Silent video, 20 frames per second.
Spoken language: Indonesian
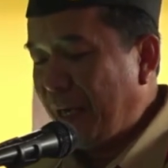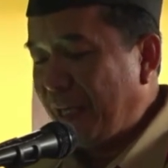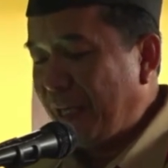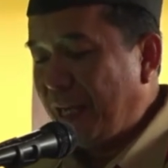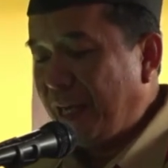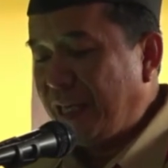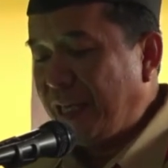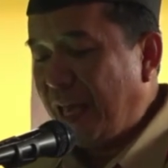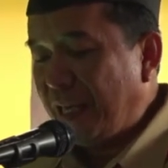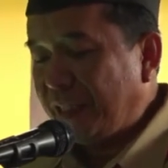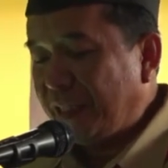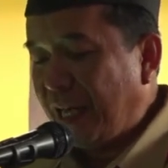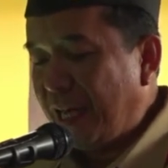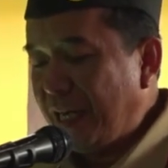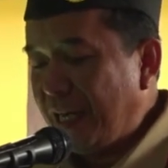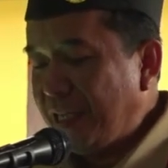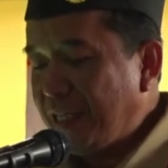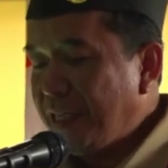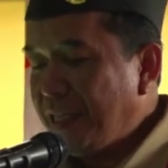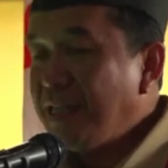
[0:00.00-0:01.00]

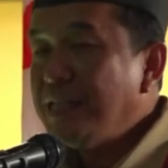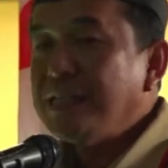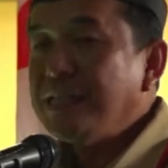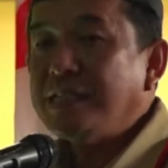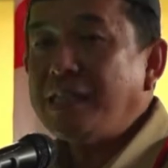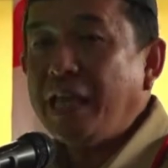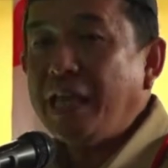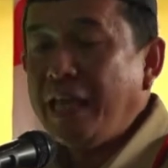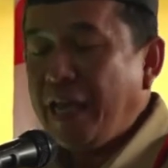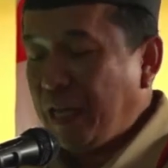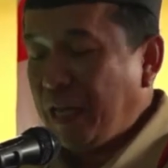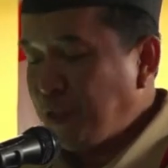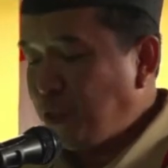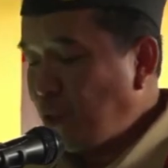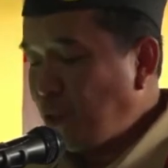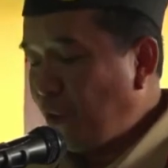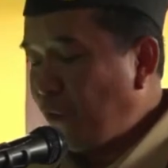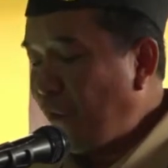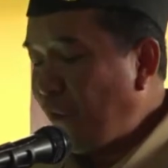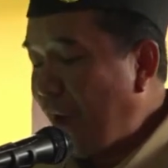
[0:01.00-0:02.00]
kegiatan stay and
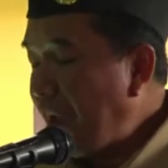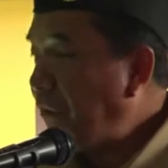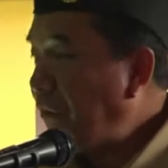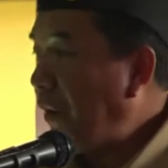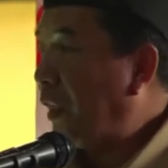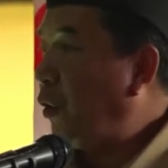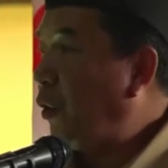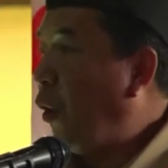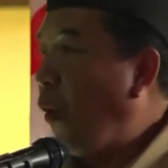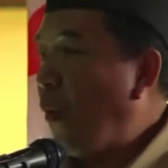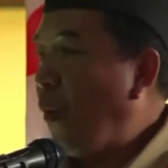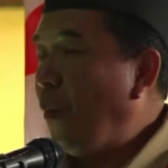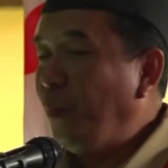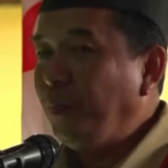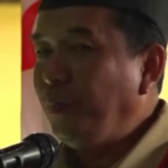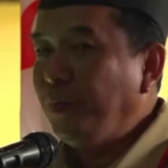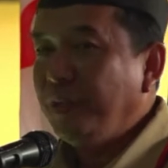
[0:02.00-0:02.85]
survive at home.